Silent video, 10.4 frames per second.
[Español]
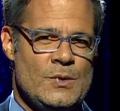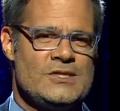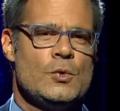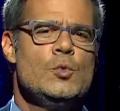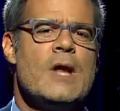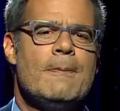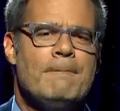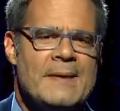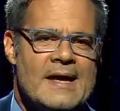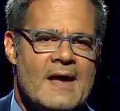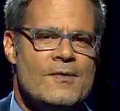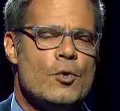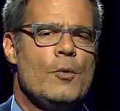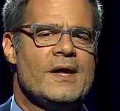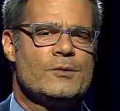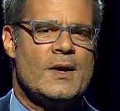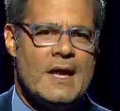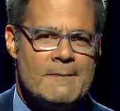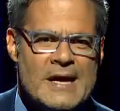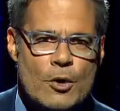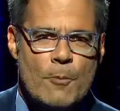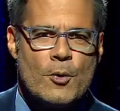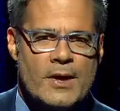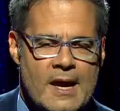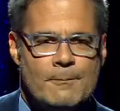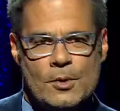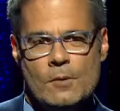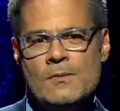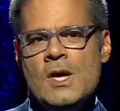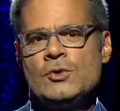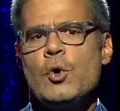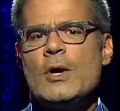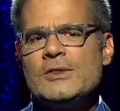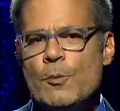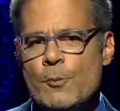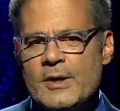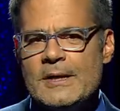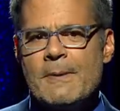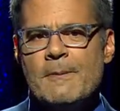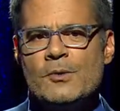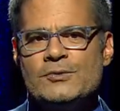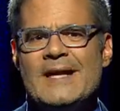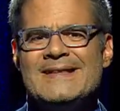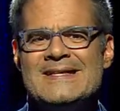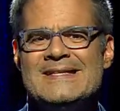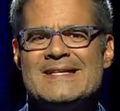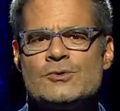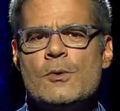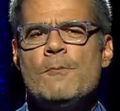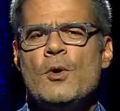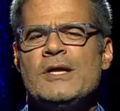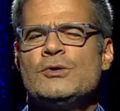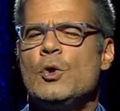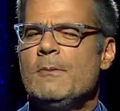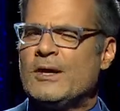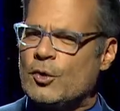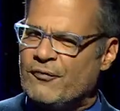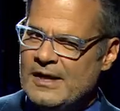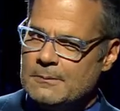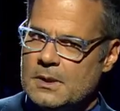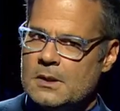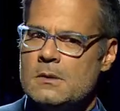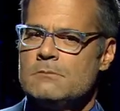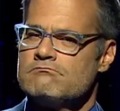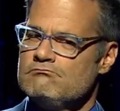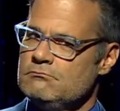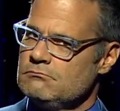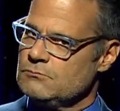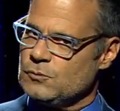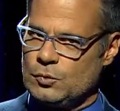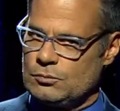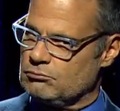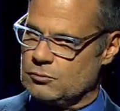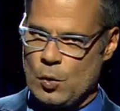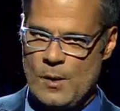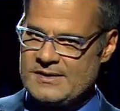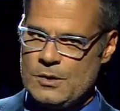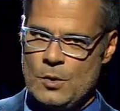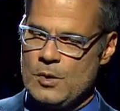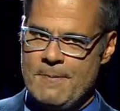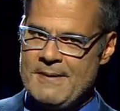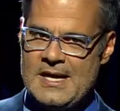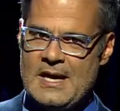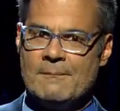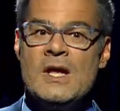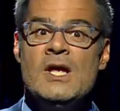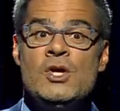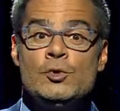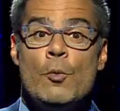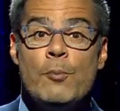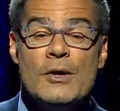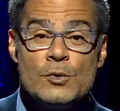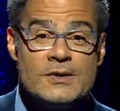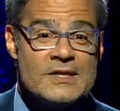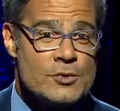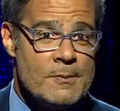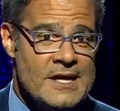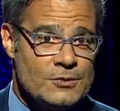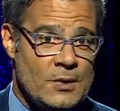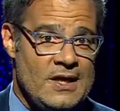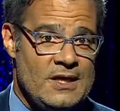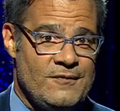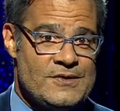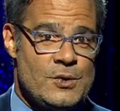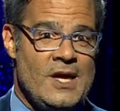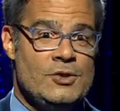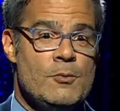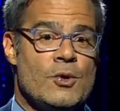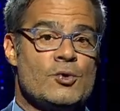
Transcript: es un espía de un gobierno enemigo Amigo, Por ejemplo, toca tu puerta para preguntarte si te sobra un poquito de microfilm. Tu vecino es un espía. Su puesto de estacionamiento en el edificio es el número